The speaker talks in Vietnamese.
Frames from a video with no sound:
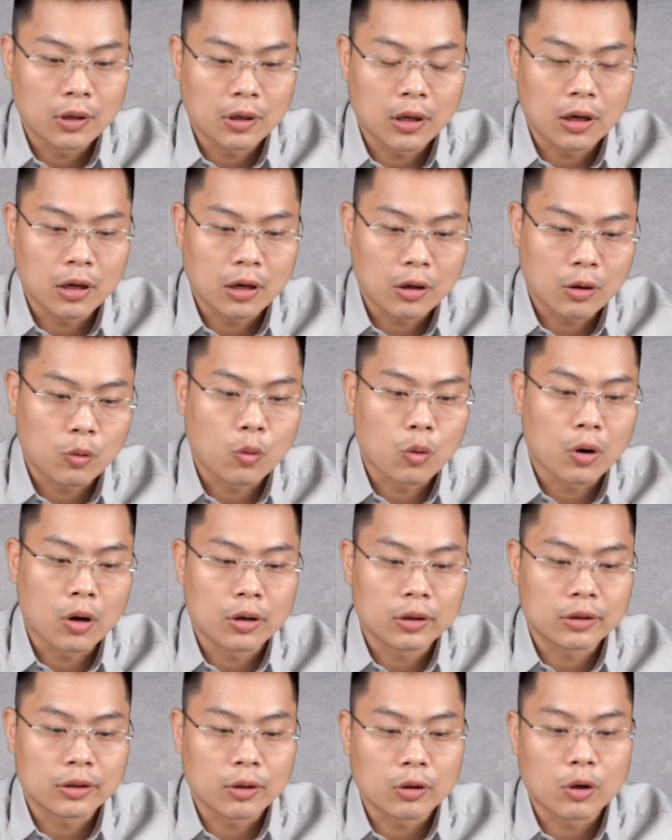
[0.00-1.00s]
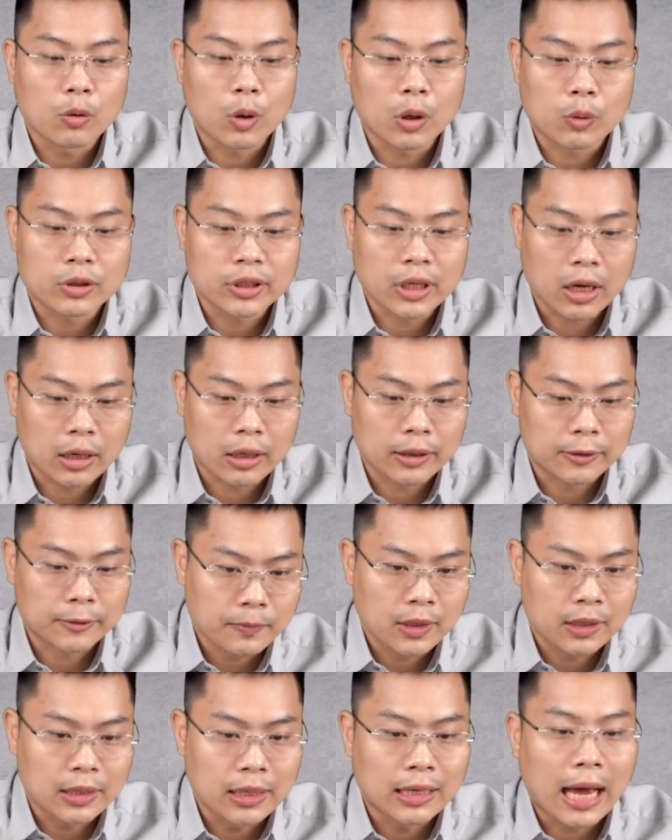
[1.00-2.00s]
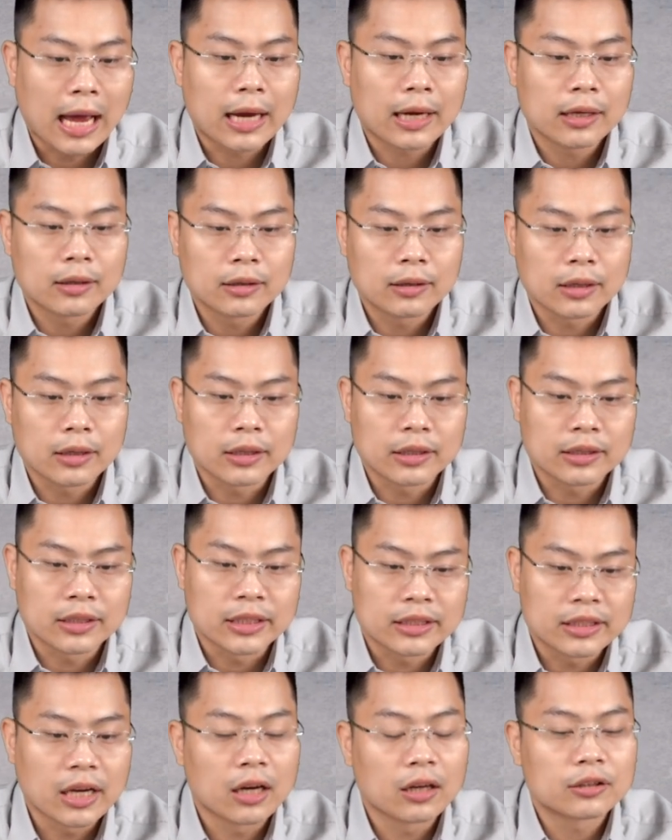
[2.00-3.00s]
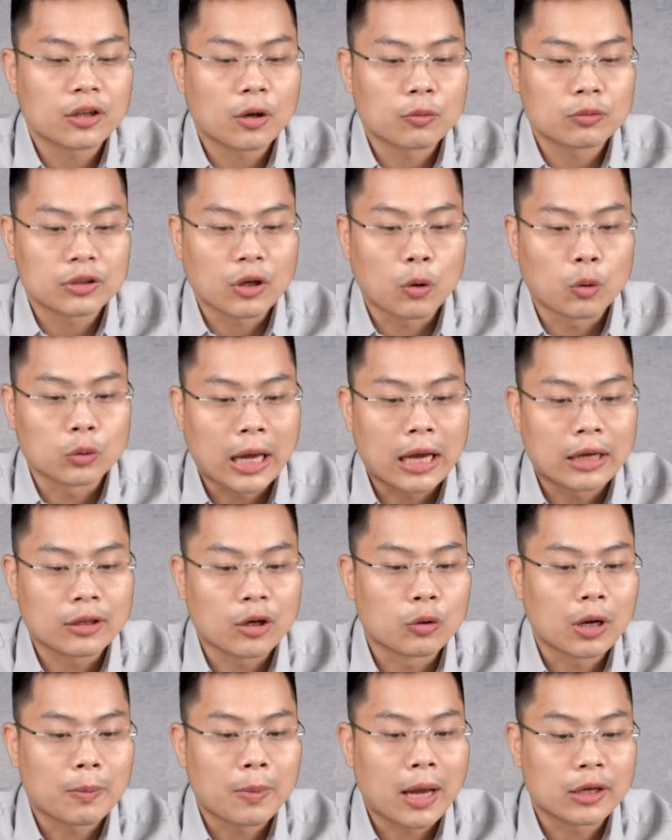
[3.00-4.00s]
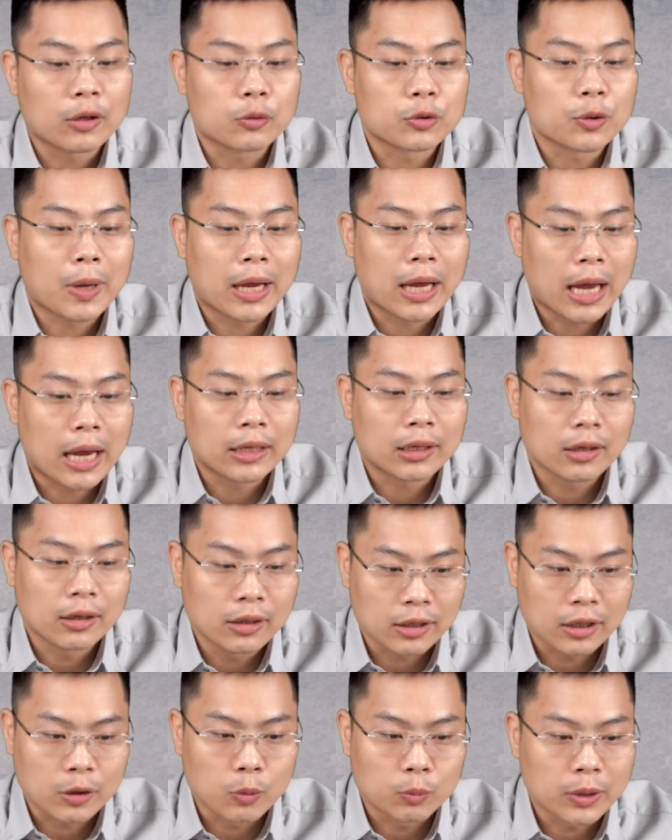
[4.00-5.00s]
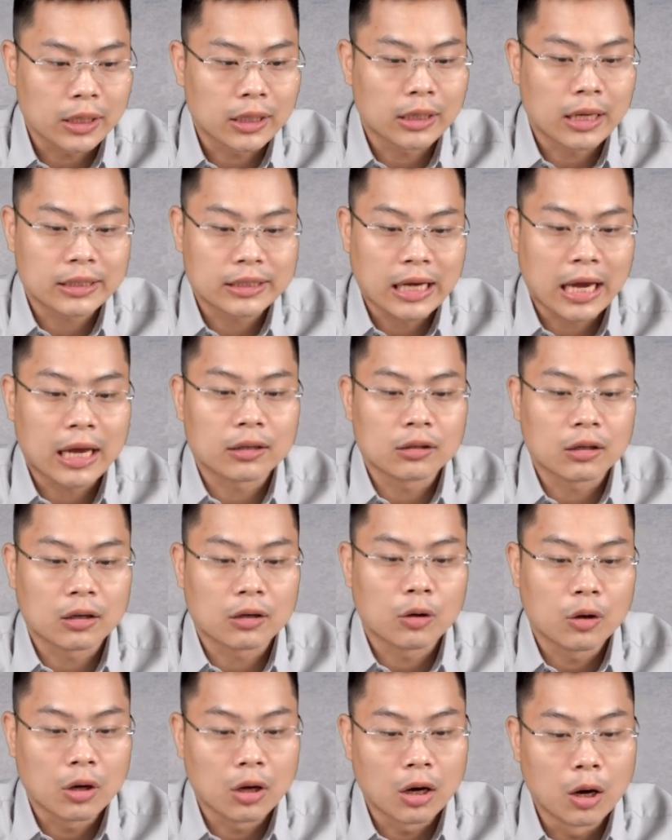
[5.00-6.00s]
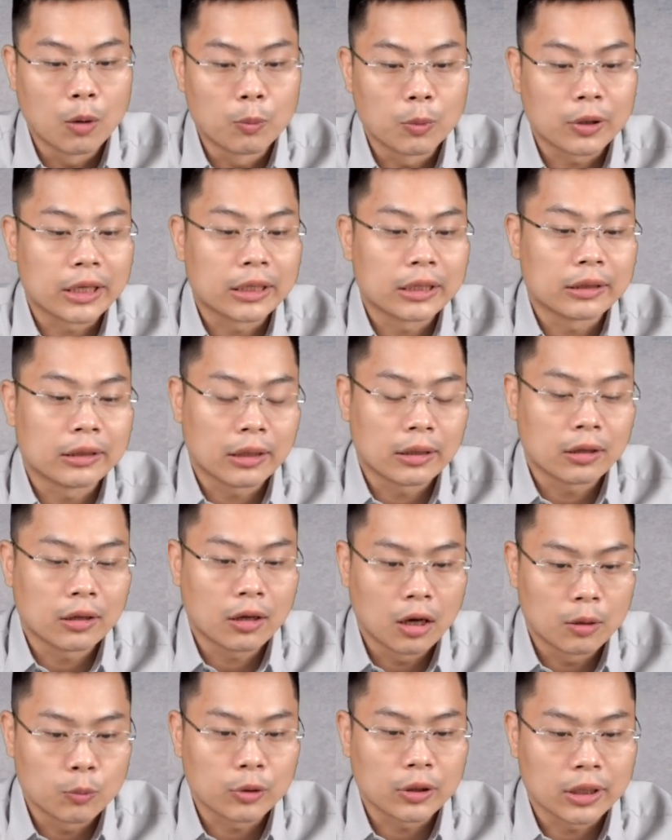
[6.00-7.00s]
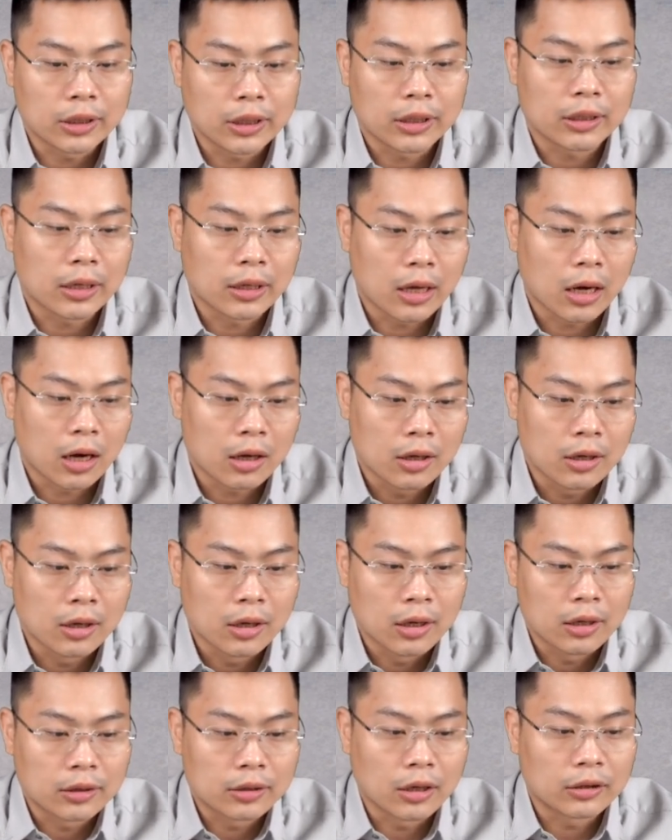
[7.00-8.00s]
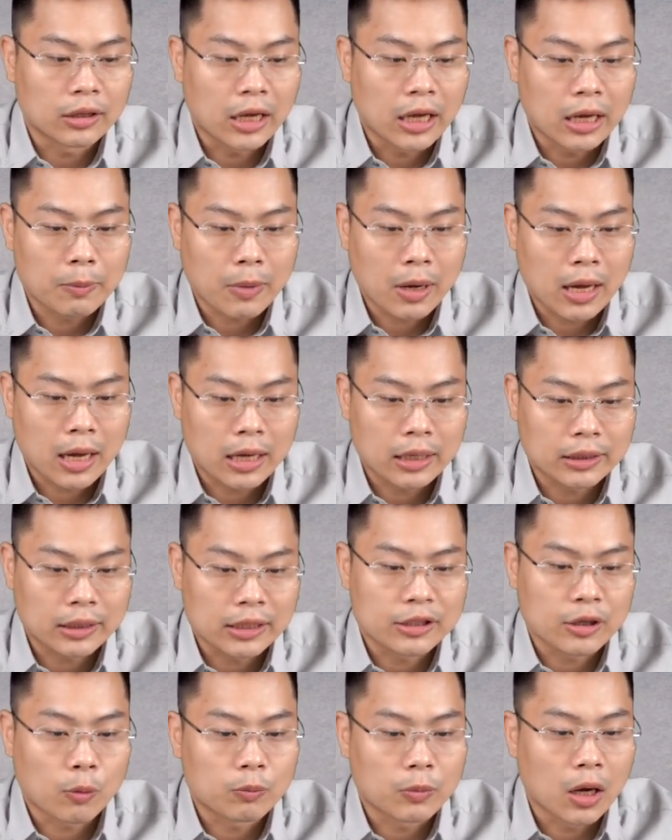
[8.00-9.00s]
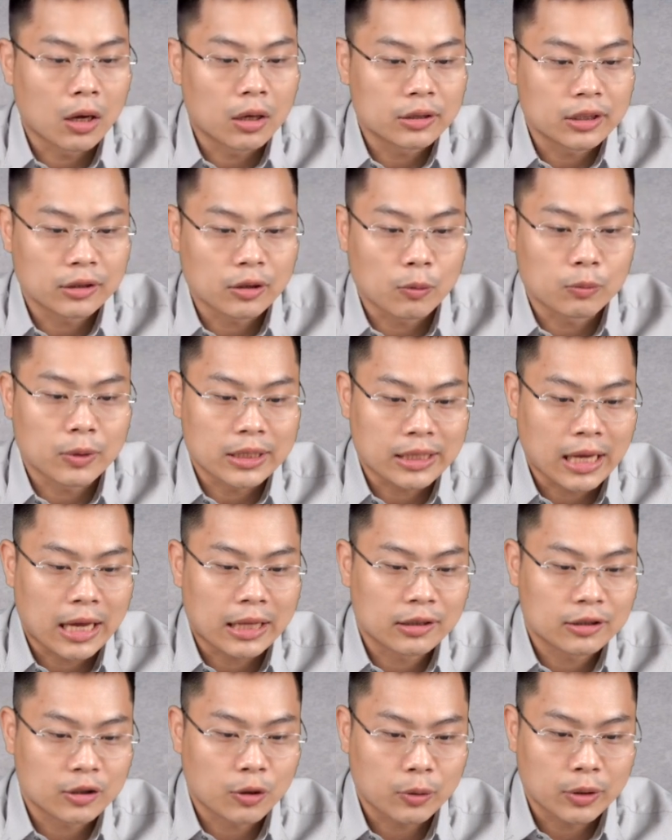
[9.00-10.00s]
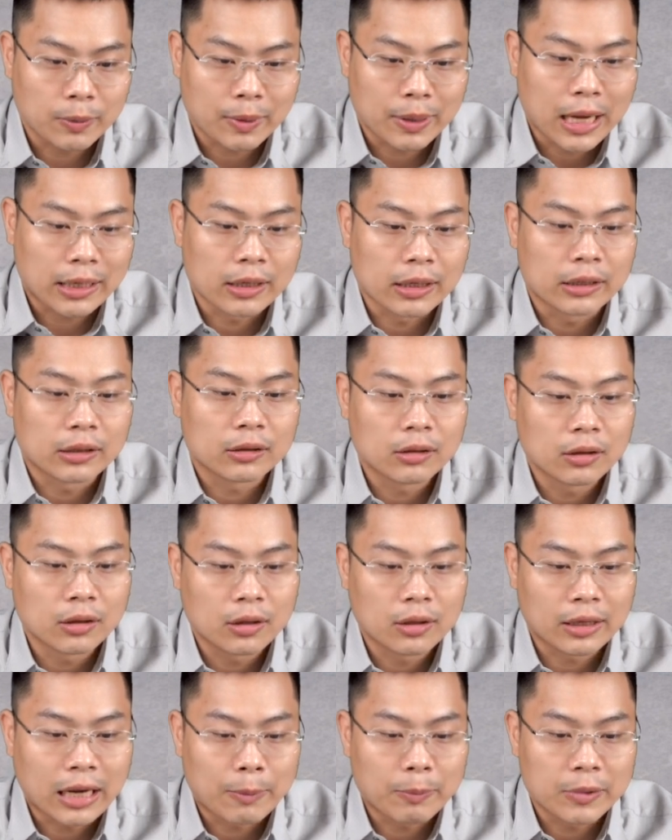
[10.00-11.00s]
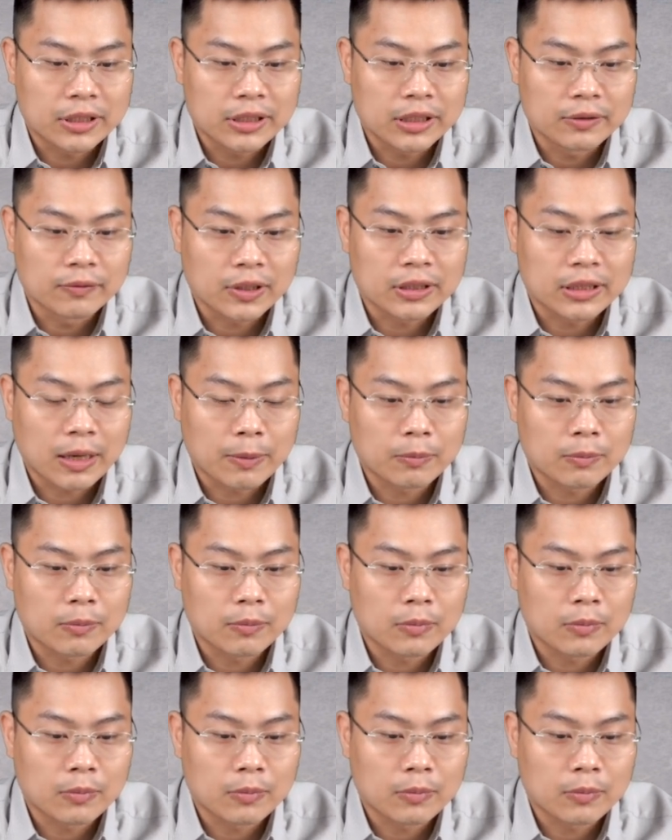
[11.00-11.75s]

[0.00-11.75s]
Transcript: à, của nhiều cơ quan quan trắc nhìn lại thì chỉ riêng trong 6 tháng đầu năm 2022 thì công ty đã trả được hơn 1 nghìn, hơn 1 nghìn tỷ tiền nợ. Nhờ thế mà tỷ trọng nợ trên tổng tài sản sau khi mà đạt đỉnh 59%